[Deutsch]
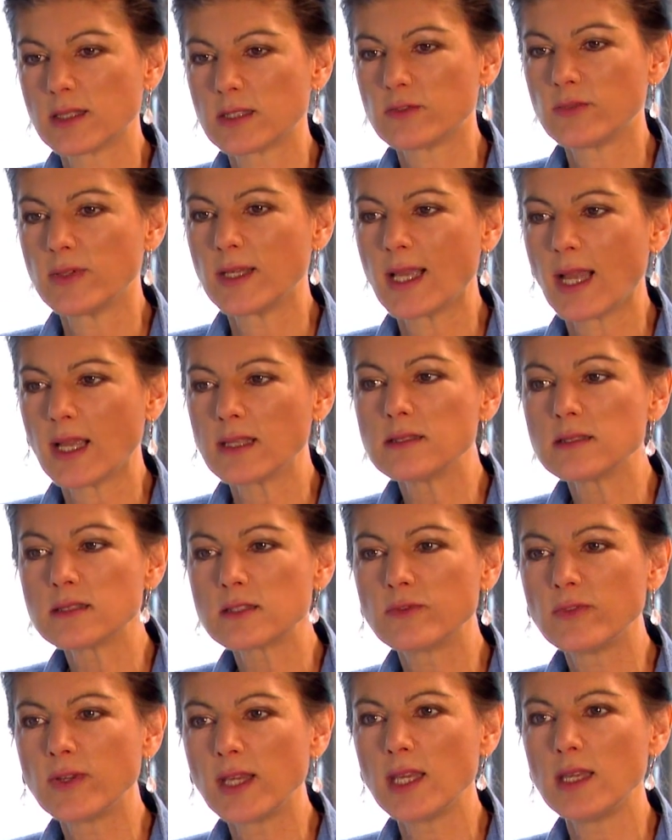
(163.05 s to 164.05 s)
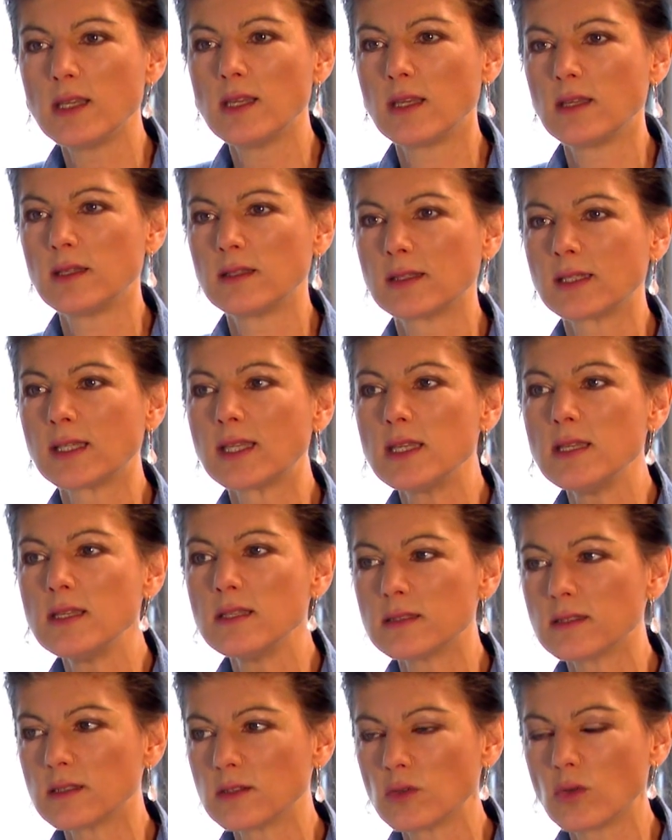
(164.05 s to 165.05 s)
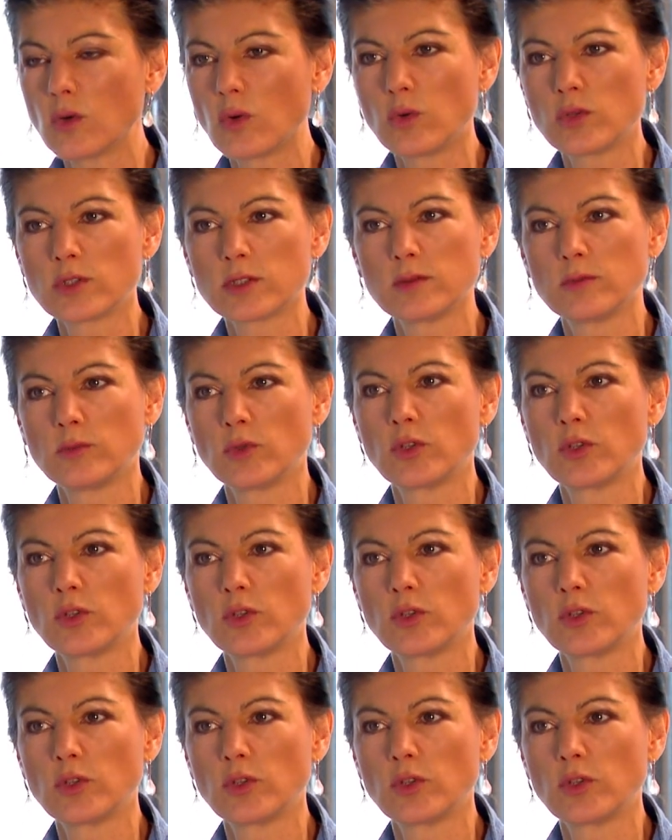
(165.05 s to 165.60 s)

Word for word: dass wir ganz wenigen riesengroßen